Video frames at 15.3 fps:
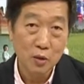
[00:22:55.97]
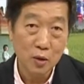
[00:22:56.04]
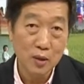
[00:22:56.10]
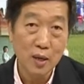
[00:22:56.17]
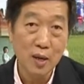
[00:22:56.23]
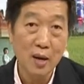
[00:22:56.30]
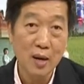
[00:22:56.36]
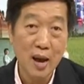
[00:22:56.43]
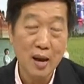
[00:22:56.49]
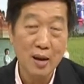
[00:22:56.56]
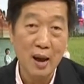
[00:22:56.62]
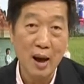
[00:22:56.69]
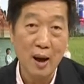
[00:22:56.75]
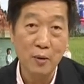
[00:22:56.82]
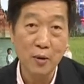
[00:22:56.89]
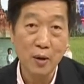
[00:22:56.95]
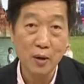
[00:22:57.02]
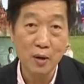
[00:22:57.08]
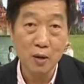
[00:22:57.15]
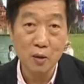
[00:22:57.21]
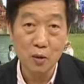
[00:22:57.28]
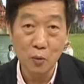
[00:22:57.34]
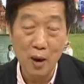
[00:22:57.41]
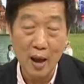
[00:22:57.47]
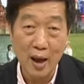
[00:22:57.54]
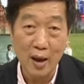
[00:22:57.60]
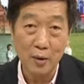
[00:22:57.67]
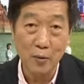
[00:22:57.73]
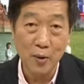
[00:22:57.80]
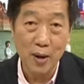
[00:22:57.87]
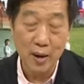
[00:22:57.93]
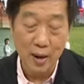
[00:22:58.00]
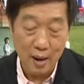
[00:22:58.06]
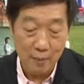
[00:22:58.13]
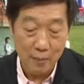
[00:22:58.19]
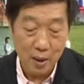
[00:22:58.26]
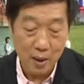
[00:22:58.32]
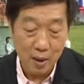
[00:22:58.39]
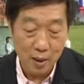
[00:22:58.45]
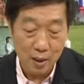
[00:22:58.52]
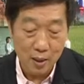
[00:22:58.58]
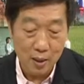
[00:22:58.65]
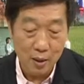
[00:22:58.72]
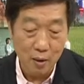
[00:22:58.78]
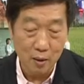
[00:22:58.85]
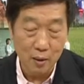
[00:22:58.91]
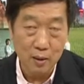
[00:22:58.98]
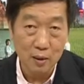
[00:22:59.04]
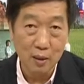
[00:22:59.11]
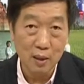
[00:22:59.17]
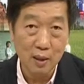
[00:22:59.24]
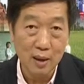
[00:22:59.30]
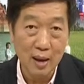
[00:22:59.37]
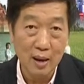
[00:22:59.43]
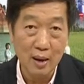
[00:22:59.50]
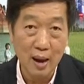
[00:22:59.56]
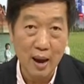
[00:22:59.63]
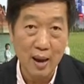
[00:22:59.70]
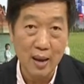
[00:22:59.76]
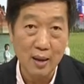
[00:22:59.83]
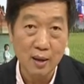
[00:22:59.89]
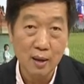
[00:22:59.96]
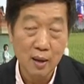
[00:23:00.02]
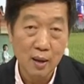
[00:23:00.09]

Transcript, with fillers: ช่วงนี้ก็หน้าหนาวด้วยต้องดูแลด้วยนะครับแล้วก็เรื่องของร่างกาย